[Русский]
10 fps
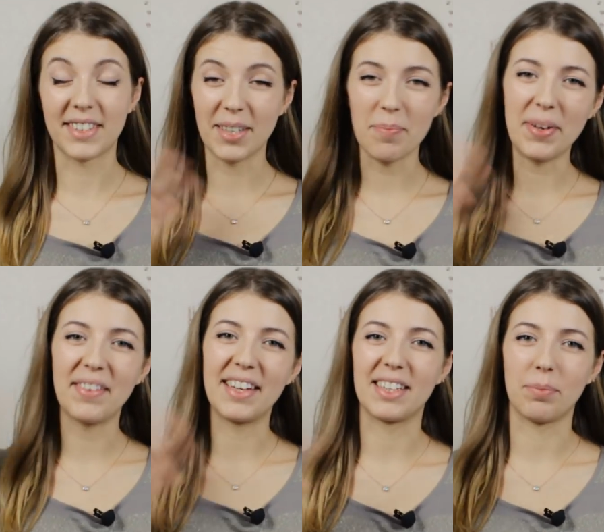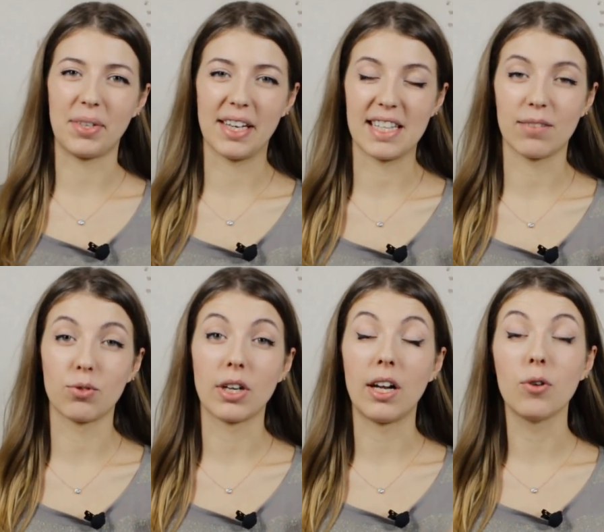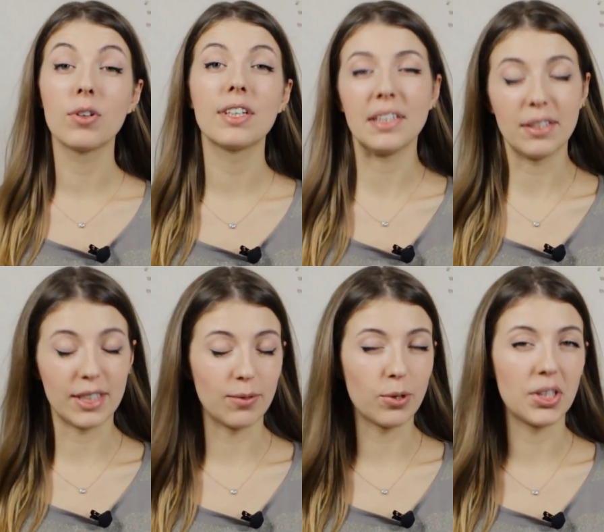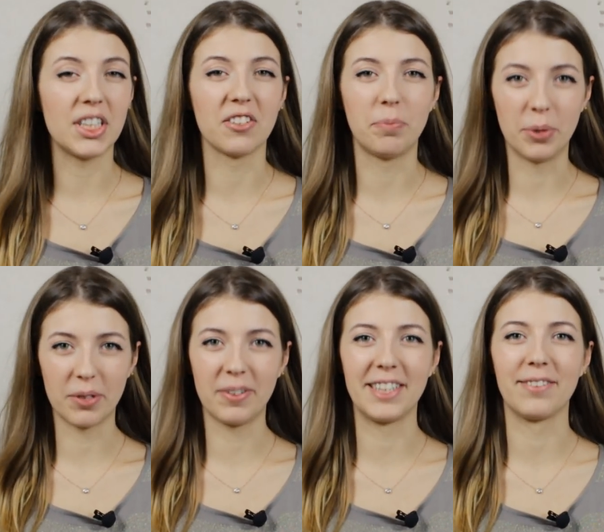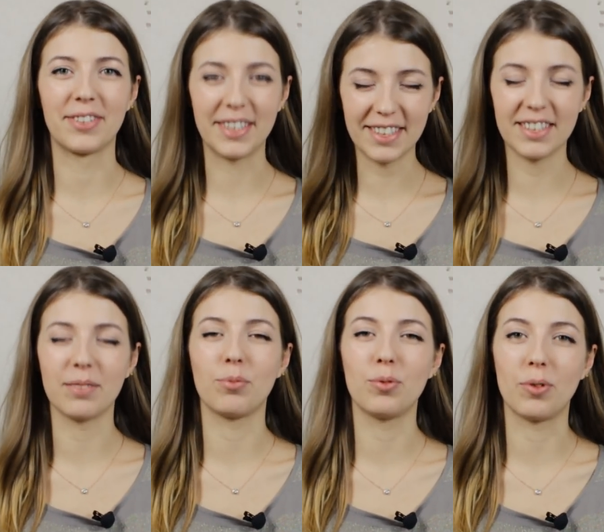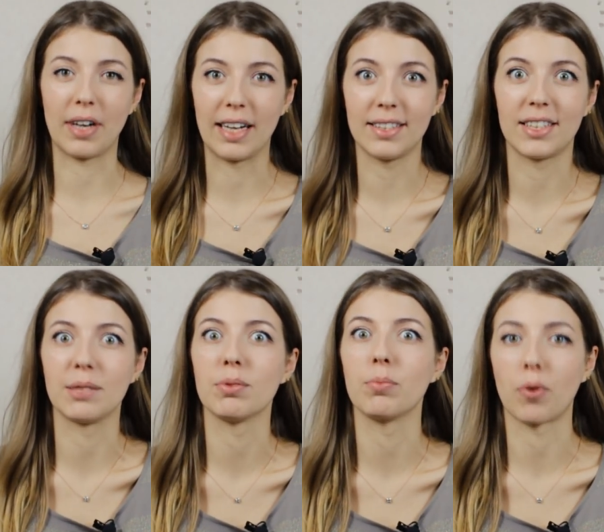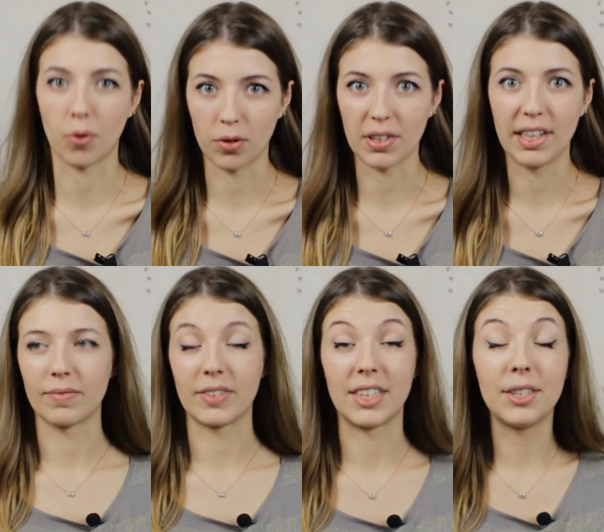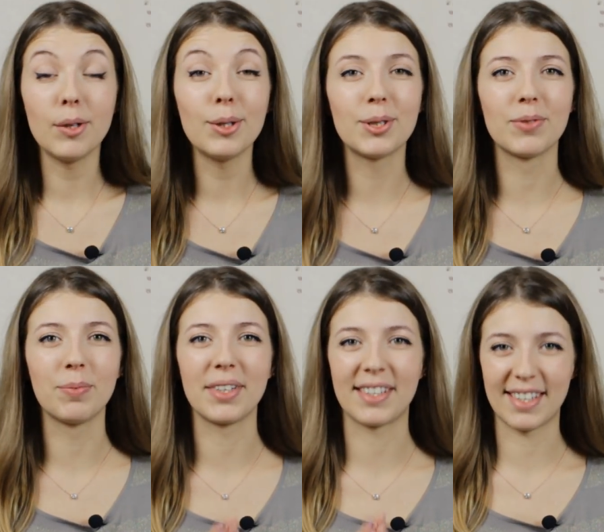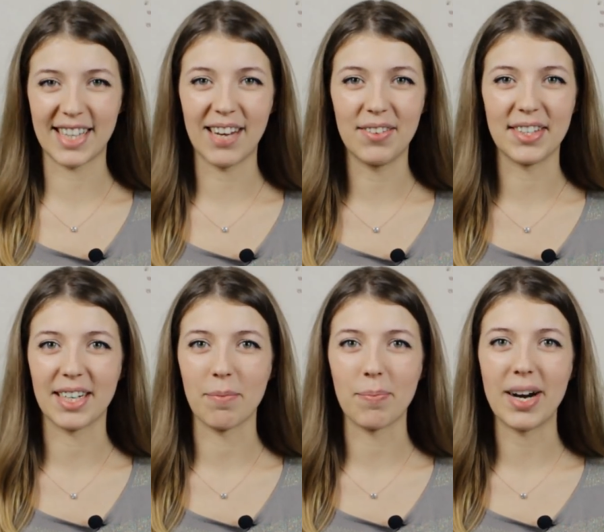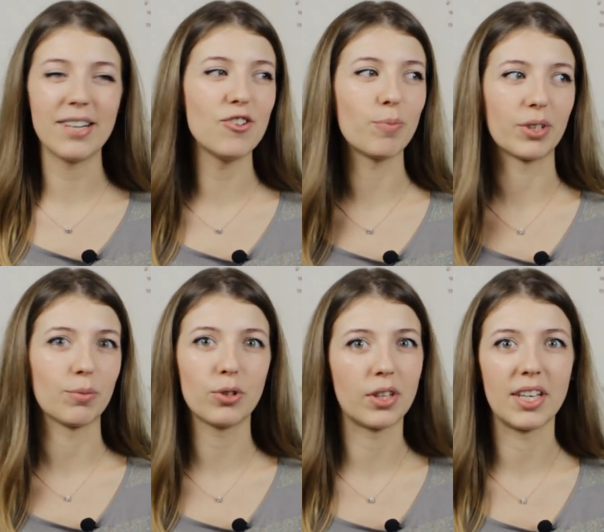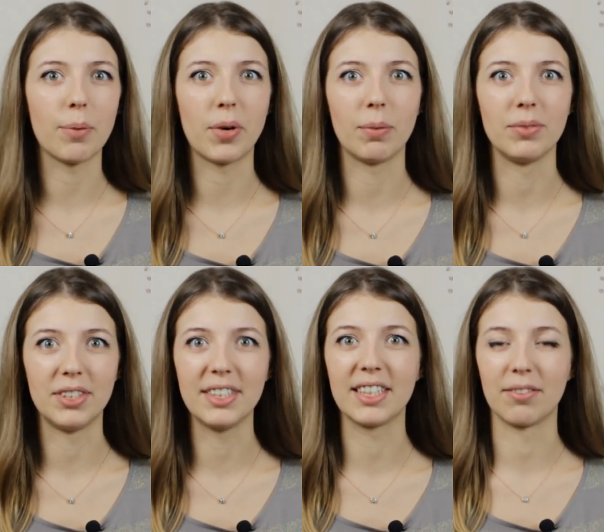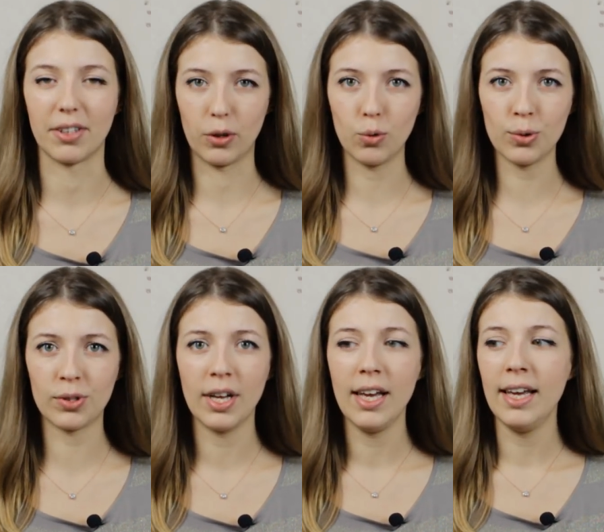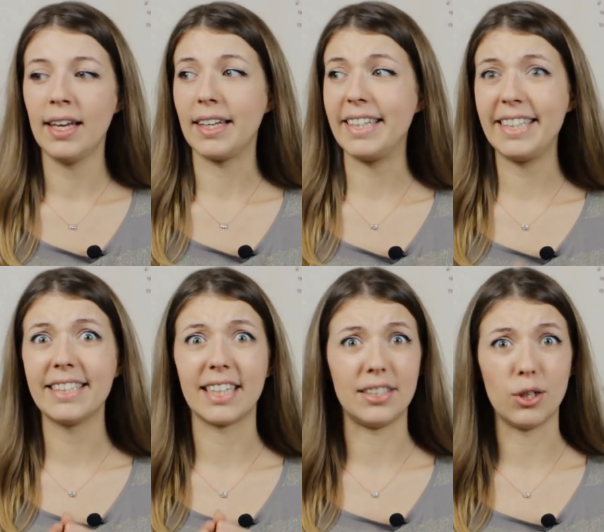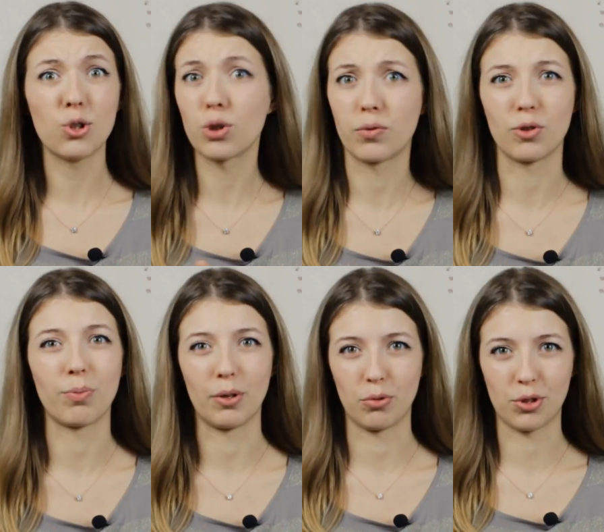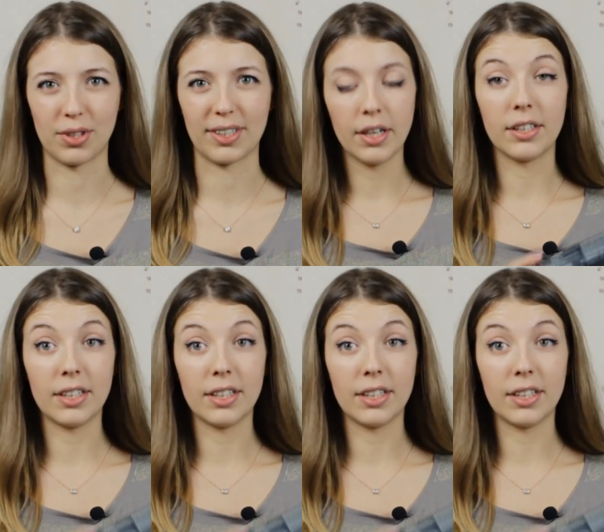Всем привет! Меня зовут Алена и сегодня я впервые в жизни буду красить себе брови. Надеюсь, вы мне составите компанию, потому что я прям дико волнуюсь и надеюсь, что все получится.